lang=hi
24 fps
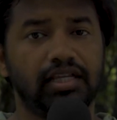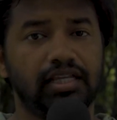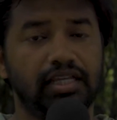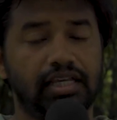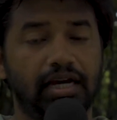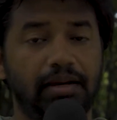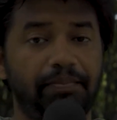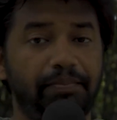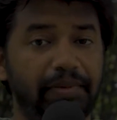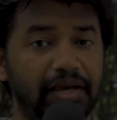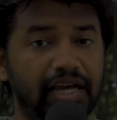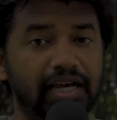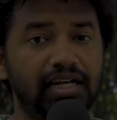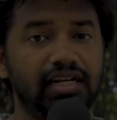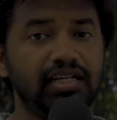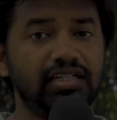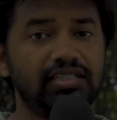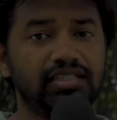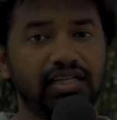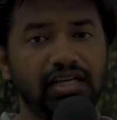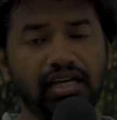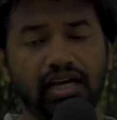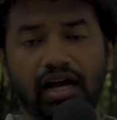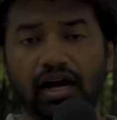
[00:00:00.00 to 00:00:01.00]
या पहले
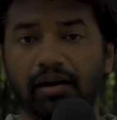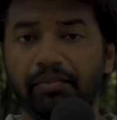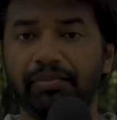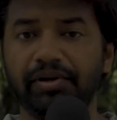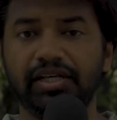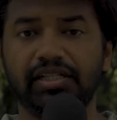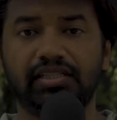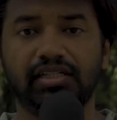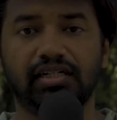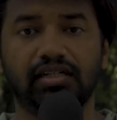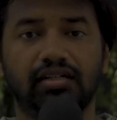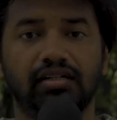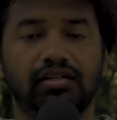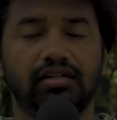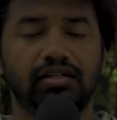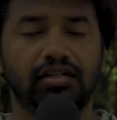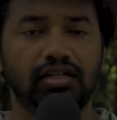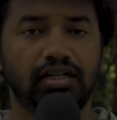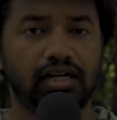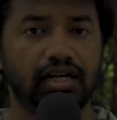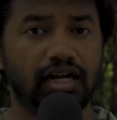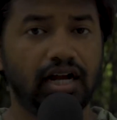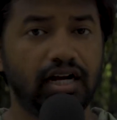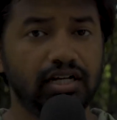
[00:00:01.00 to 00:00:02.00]
से अभी तक
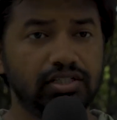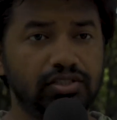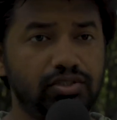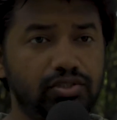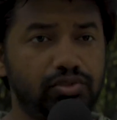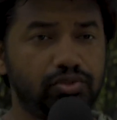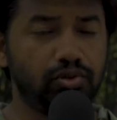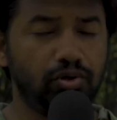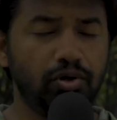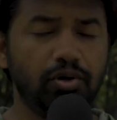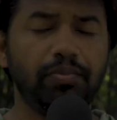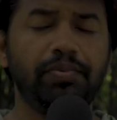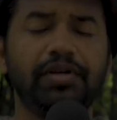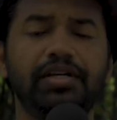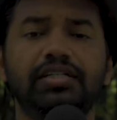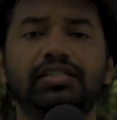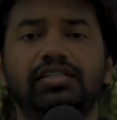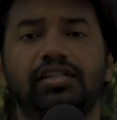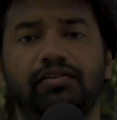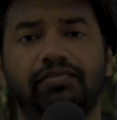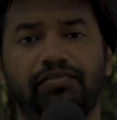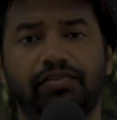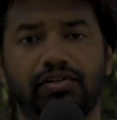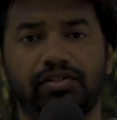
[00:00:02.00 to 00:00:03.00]
का जो भी
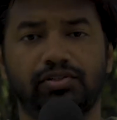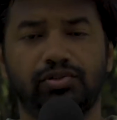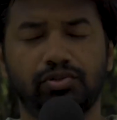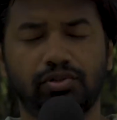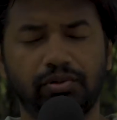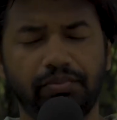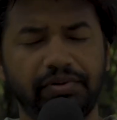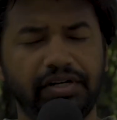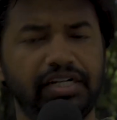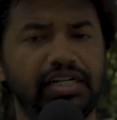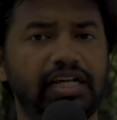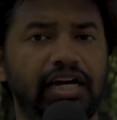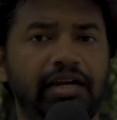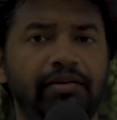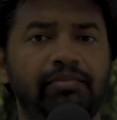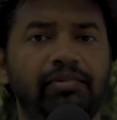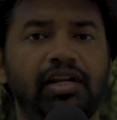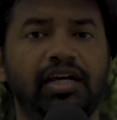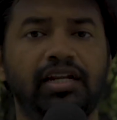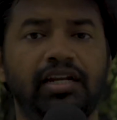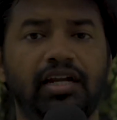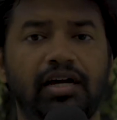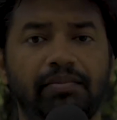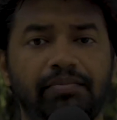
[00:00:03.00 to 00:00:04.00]
सफ़र जो भी
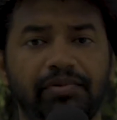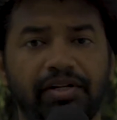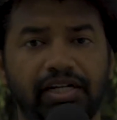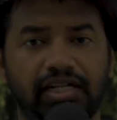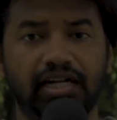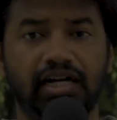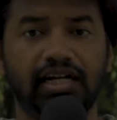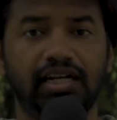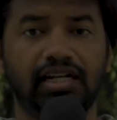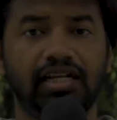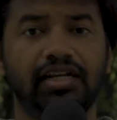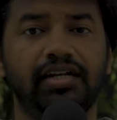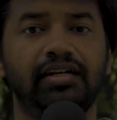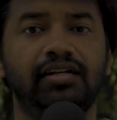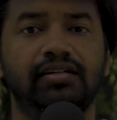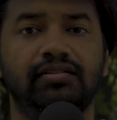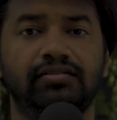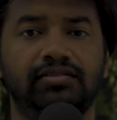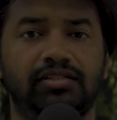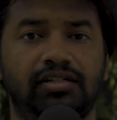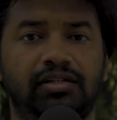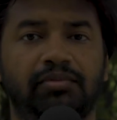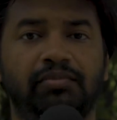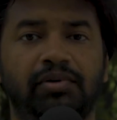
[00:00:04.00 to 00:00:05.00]
टाइमलाइन आप निकाले
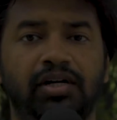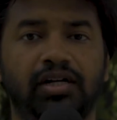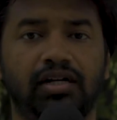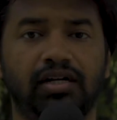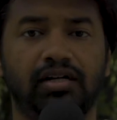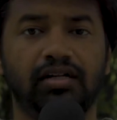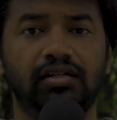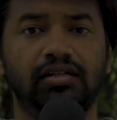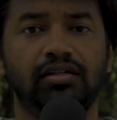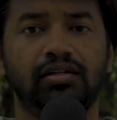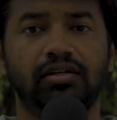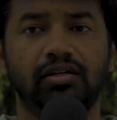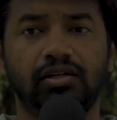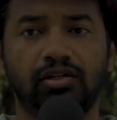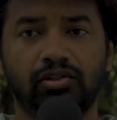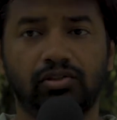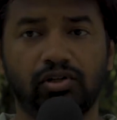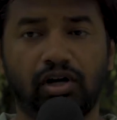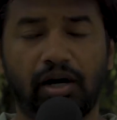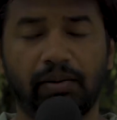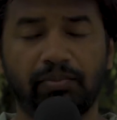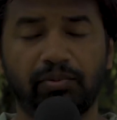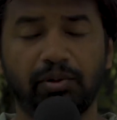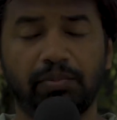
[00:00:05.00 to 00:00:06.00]
इंडियन सिनेमा का
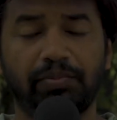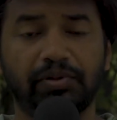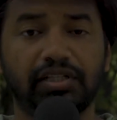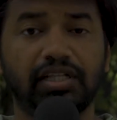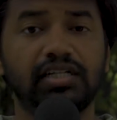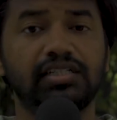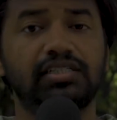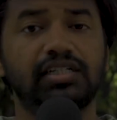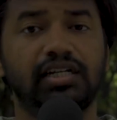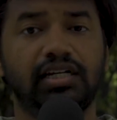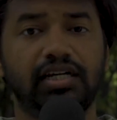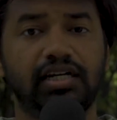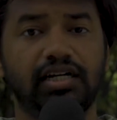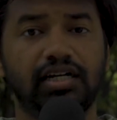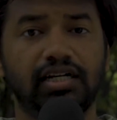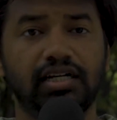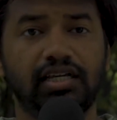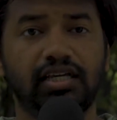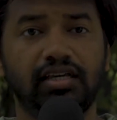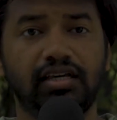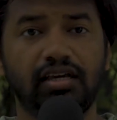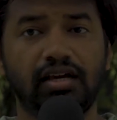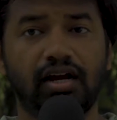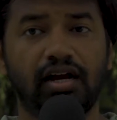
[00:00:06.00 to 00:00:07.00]
तो आपको पता चलेगा
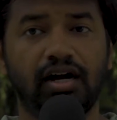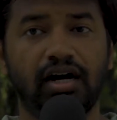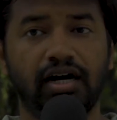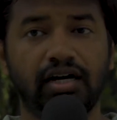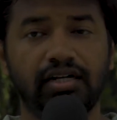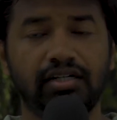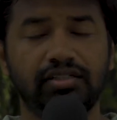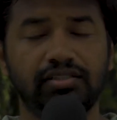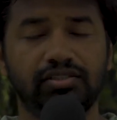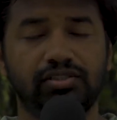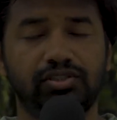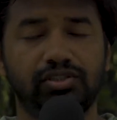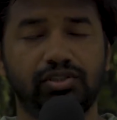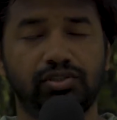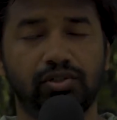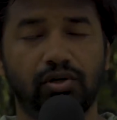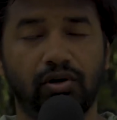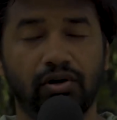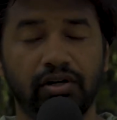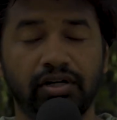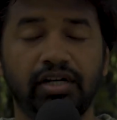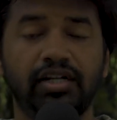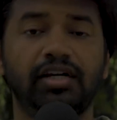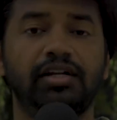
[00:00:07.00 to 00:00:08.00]
कि हर
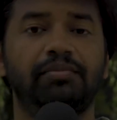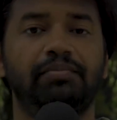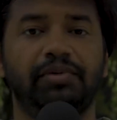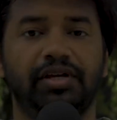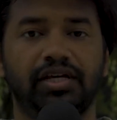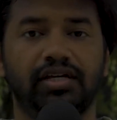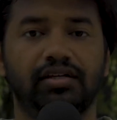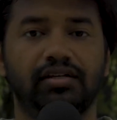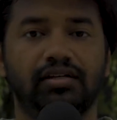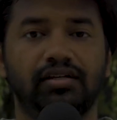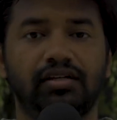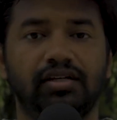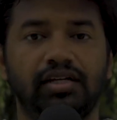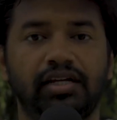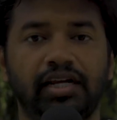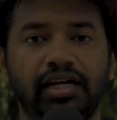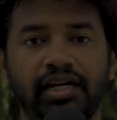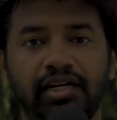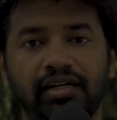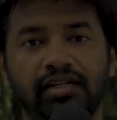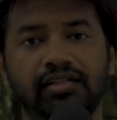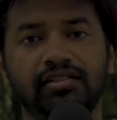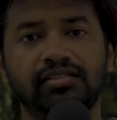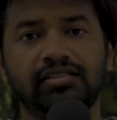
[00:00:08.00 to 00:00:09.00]
जॉनर में
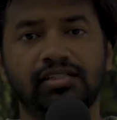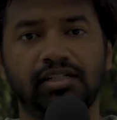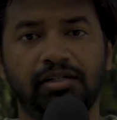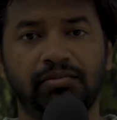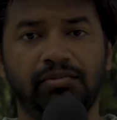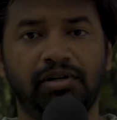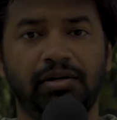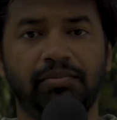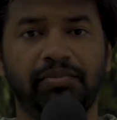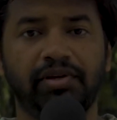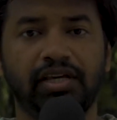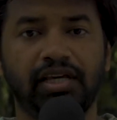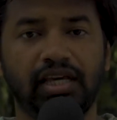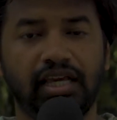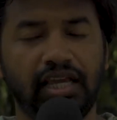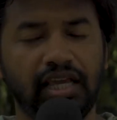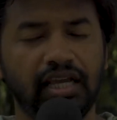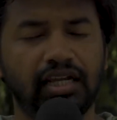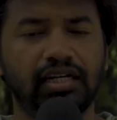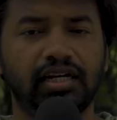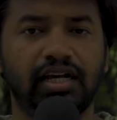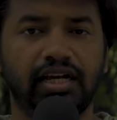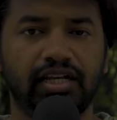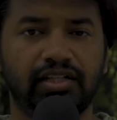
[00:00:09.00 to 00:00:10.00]
इंडियन सिनेमा में
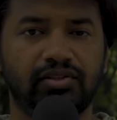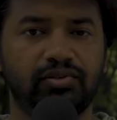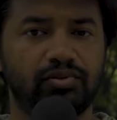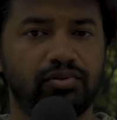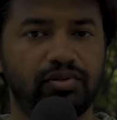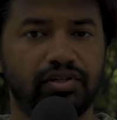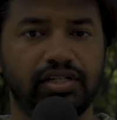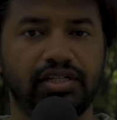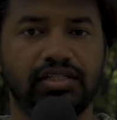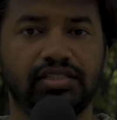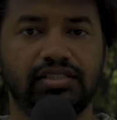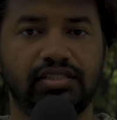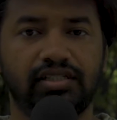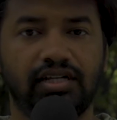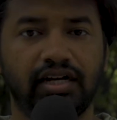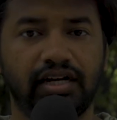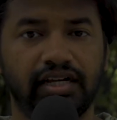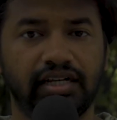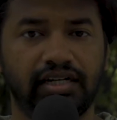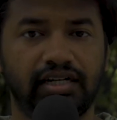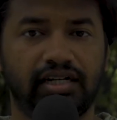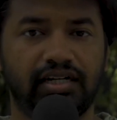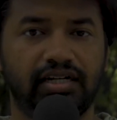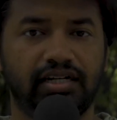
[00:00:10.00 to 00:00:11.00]
एक ना एक तो कहीं
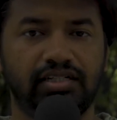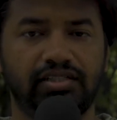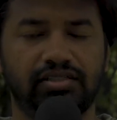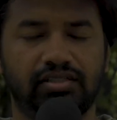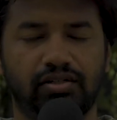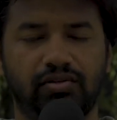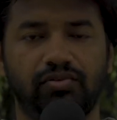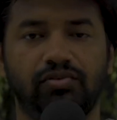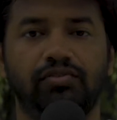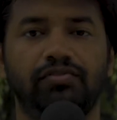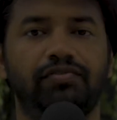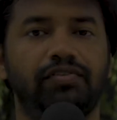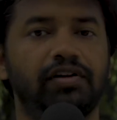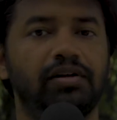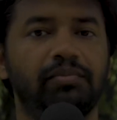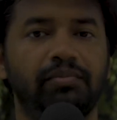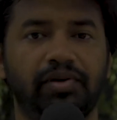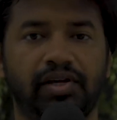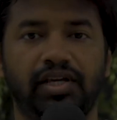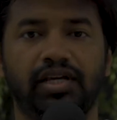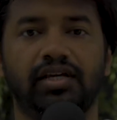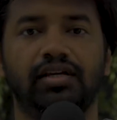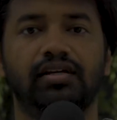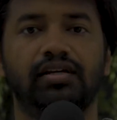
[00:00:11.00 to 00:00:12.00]
कहीं ना कहीं ज़रूर फिल्म
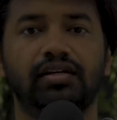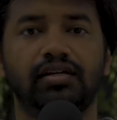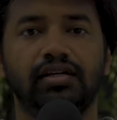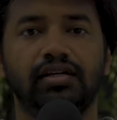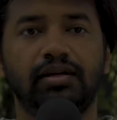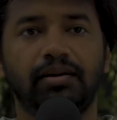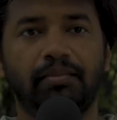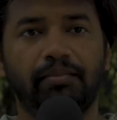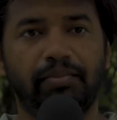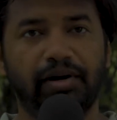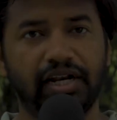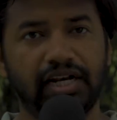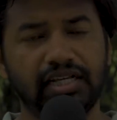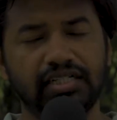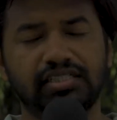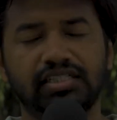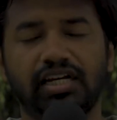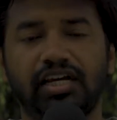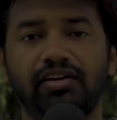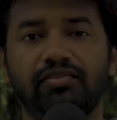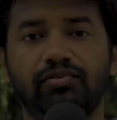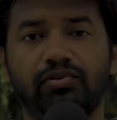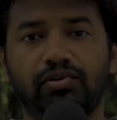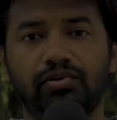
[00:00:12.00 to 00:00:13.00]
है भले
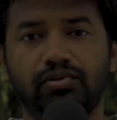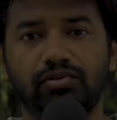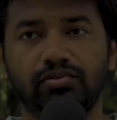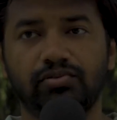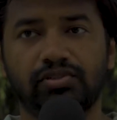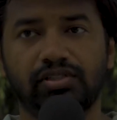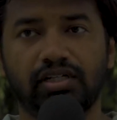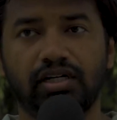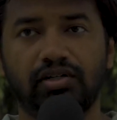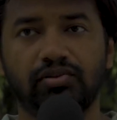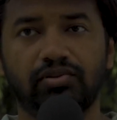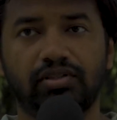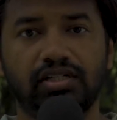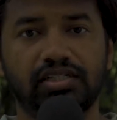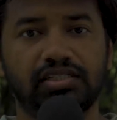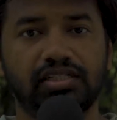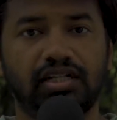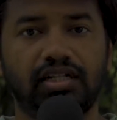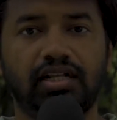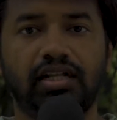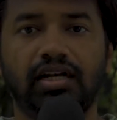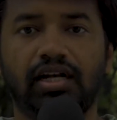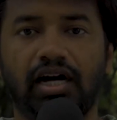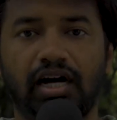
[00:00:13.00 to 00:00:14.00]
चाहे वो उसका उतना
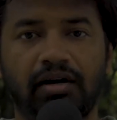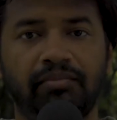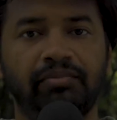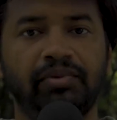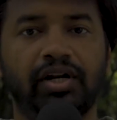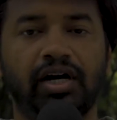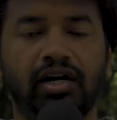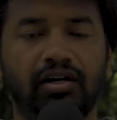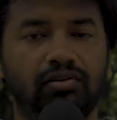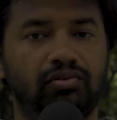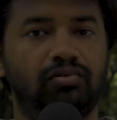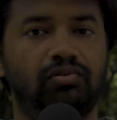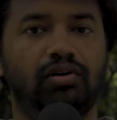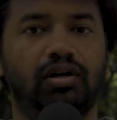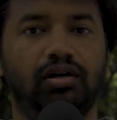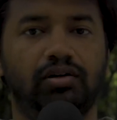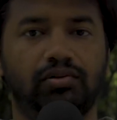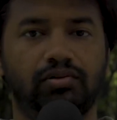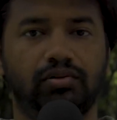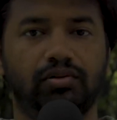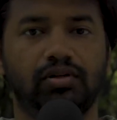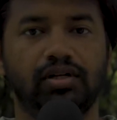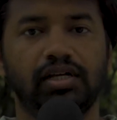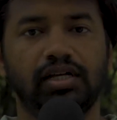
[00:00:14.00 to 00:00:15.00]
ज़्यादा नाम ना हुआ
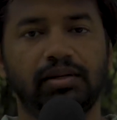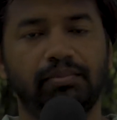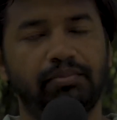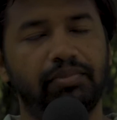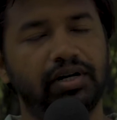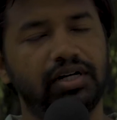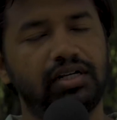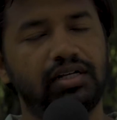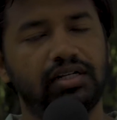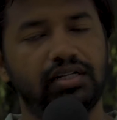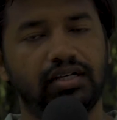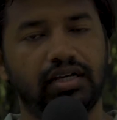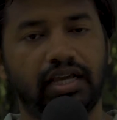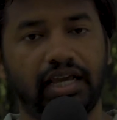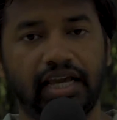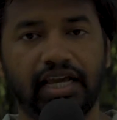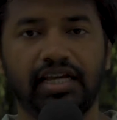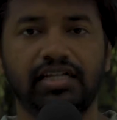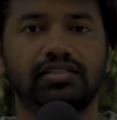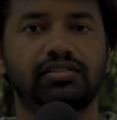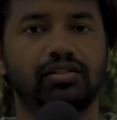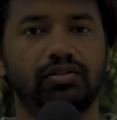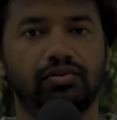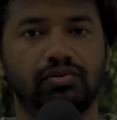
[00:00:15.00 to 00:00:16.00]
हो बट
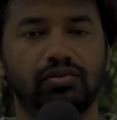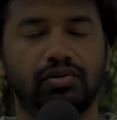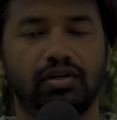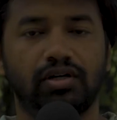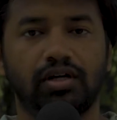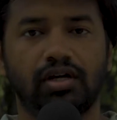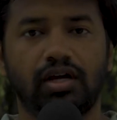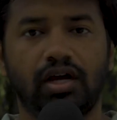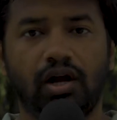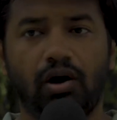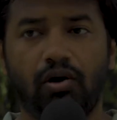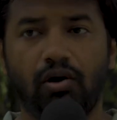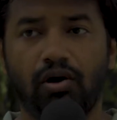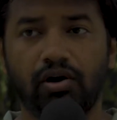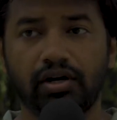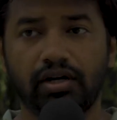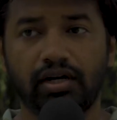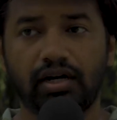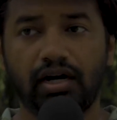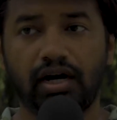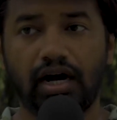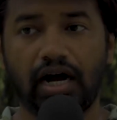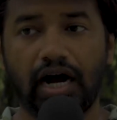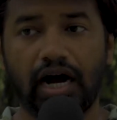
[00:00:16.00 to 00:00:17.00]
है ज़रूर और
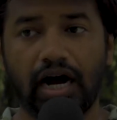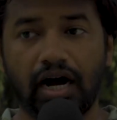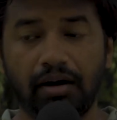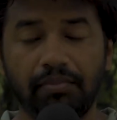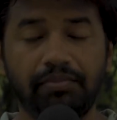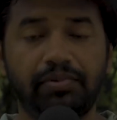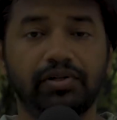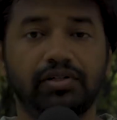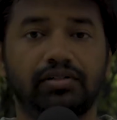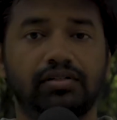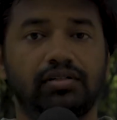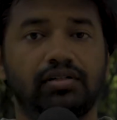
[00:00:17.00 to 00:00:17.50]
अब